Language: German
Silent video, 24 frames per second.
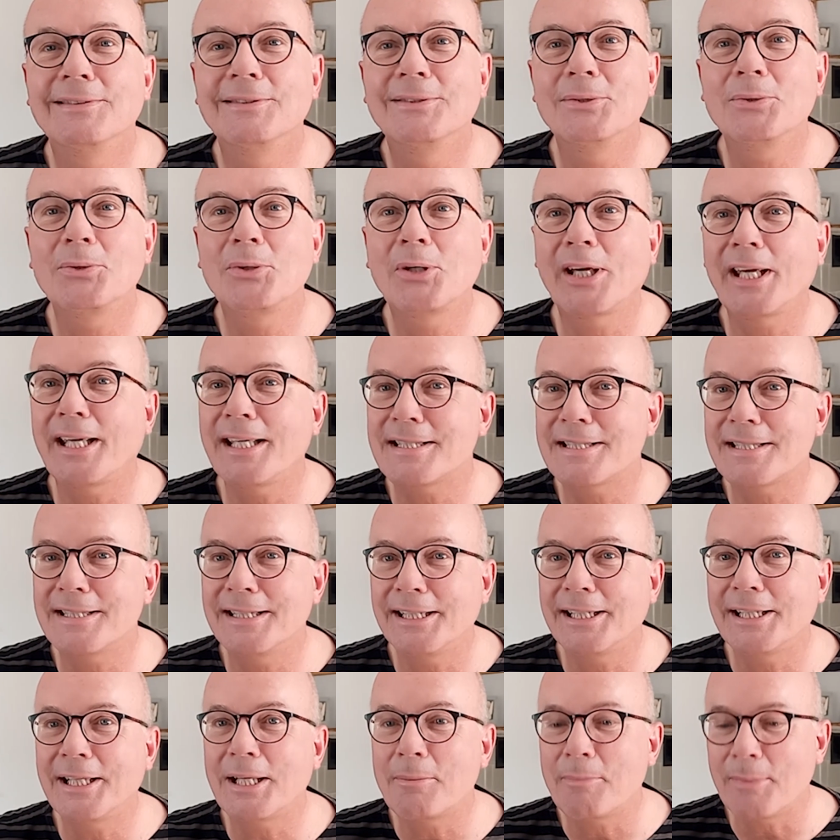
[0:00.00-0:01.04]
du kriegst
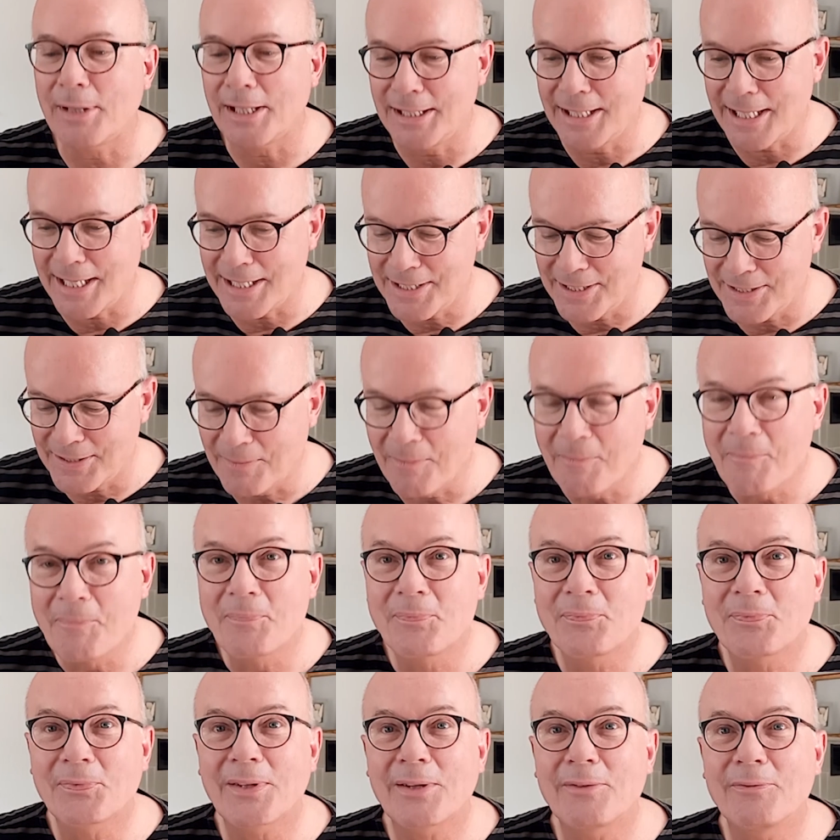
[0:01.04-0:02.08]
nicht immer das,
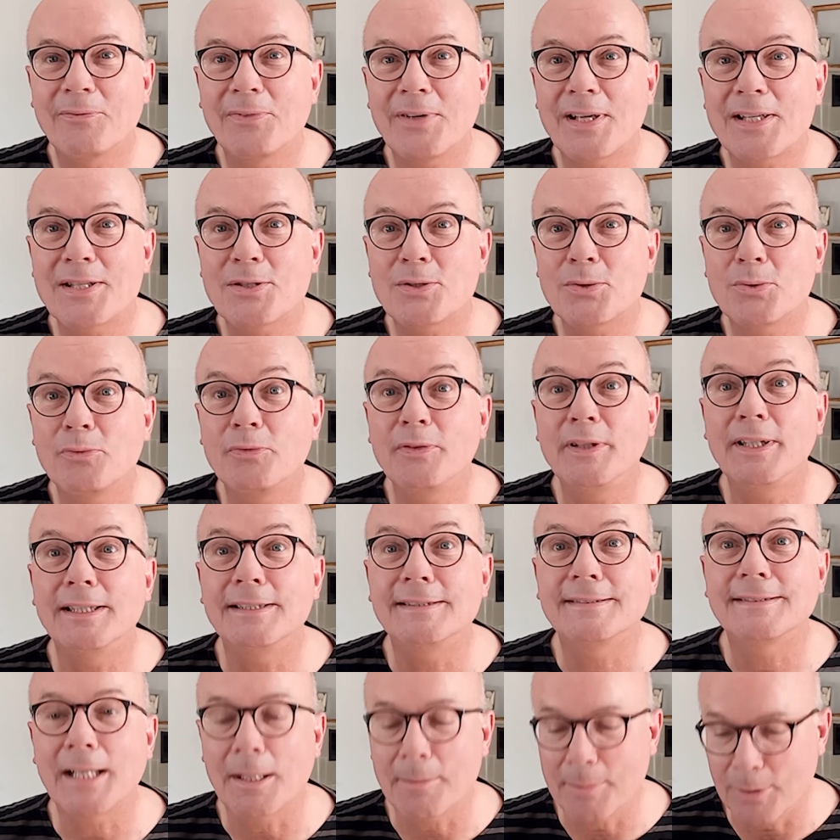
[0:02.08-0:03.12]
was du
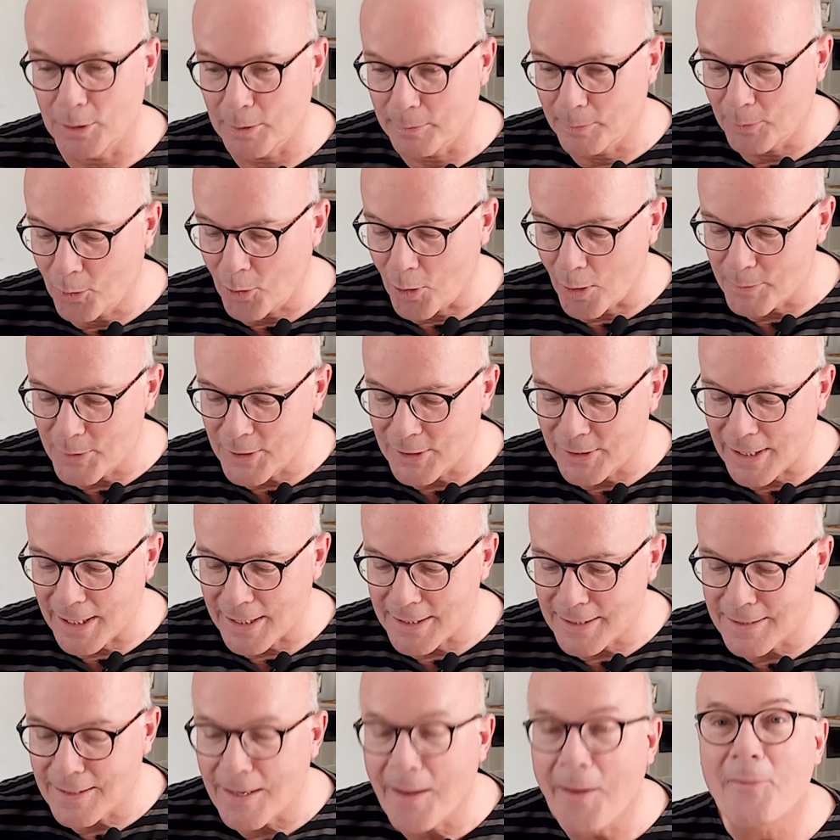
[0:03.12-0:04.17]
willst, aber du bekommst
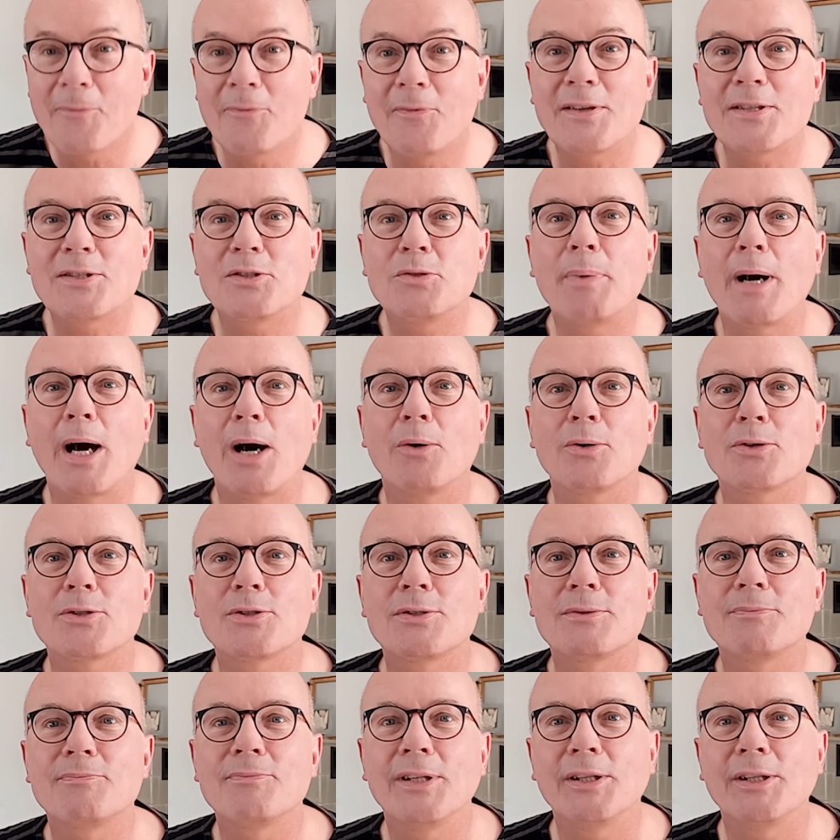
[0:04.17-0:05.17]
das, was du brauchst.